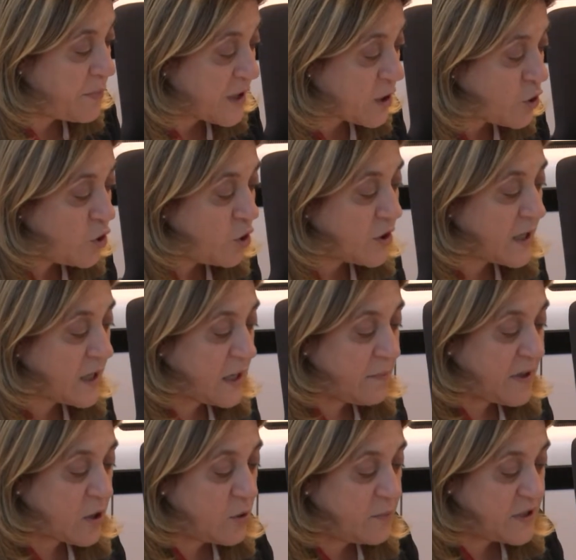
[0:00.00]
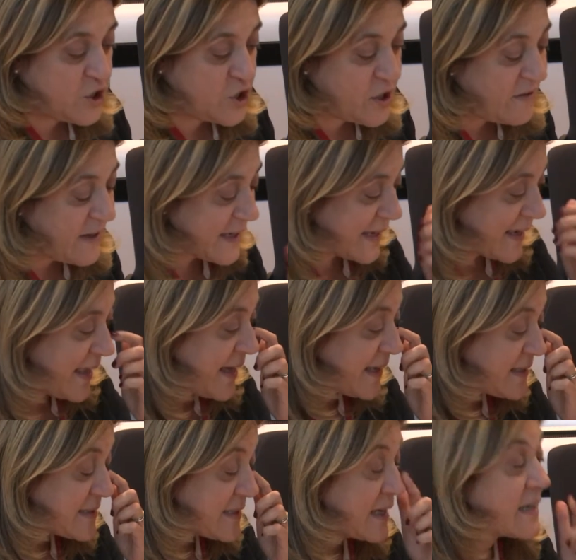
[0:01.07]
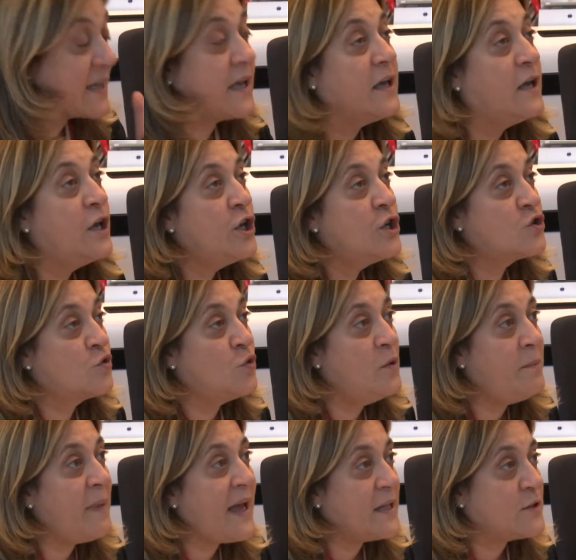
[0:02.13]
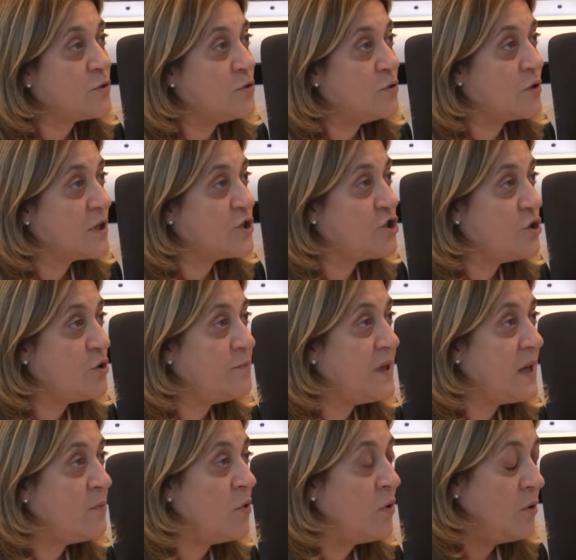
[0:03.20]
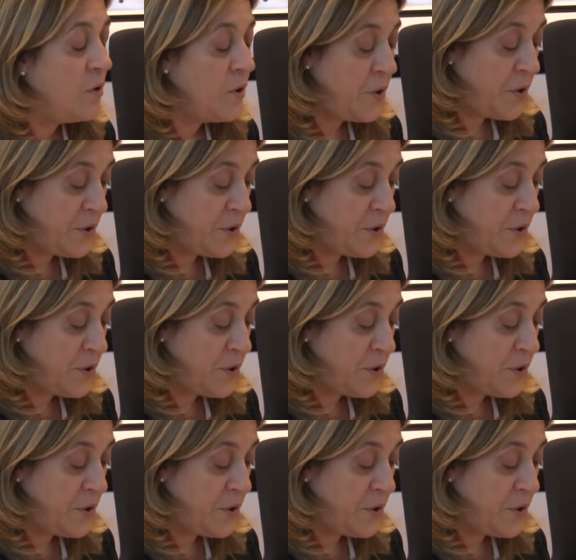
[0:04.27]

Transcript: percorrere, ma come diceva Karl Heinz anche sul metodo che ci dobbiamo